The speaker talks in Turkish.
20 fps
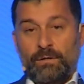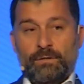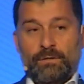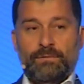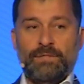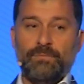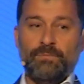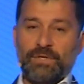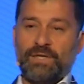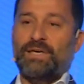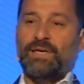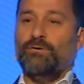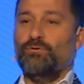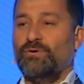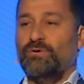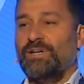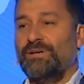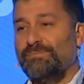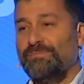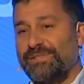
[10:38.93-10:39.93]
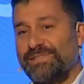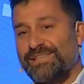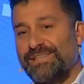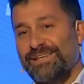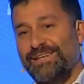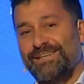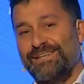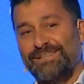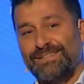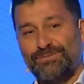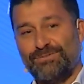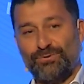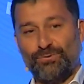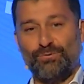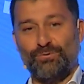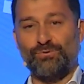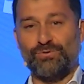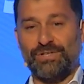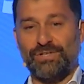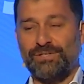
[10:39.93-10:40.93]
Tabii ki en önemlisi çok
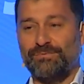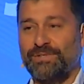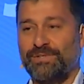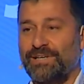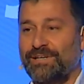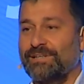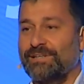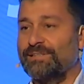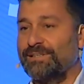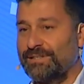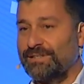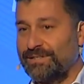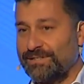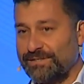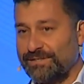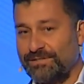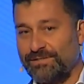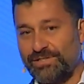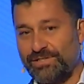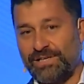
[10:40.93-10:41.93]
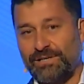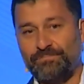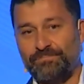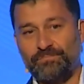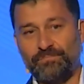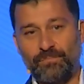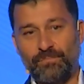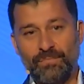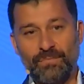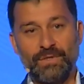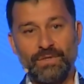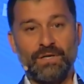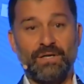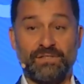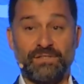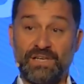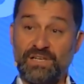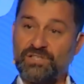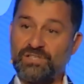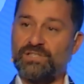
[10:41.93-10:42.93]
güzel ama ne kadar kazanacağım?
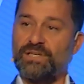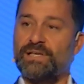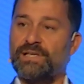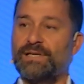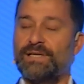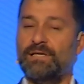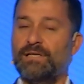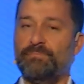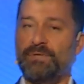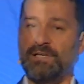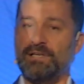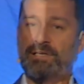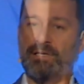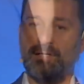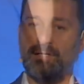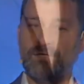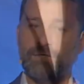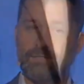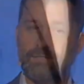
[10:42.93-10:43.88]
Kazançla ilgili bilgileri